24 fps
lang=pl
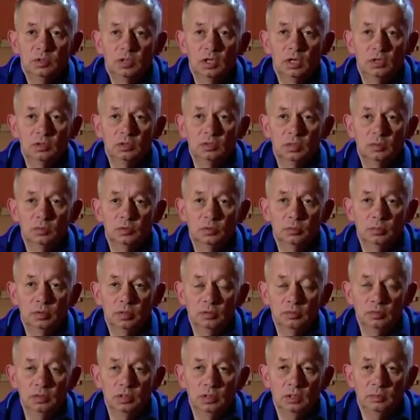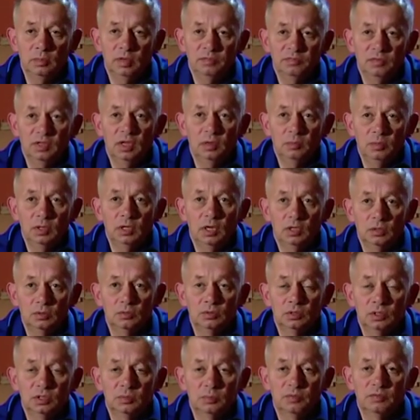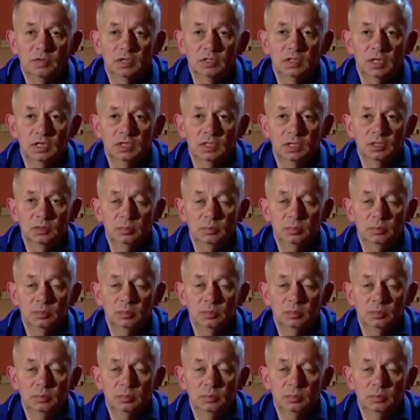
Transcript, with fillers: pasażerki samochodu zdradził, co jego córka